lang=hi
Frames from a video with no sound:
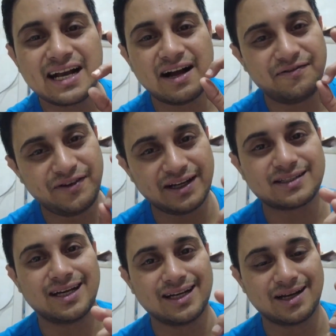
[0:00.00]
काफ़ी
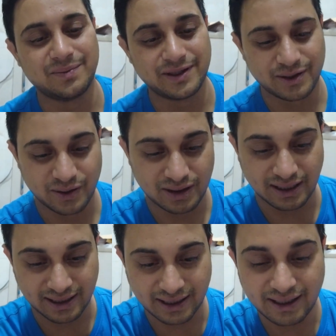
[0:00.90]
अच्छा लगा मेरे को
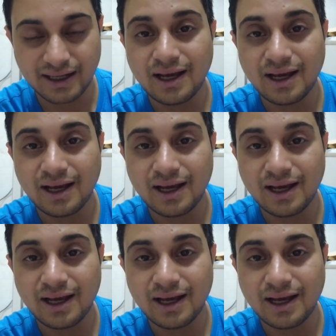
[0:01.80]
करके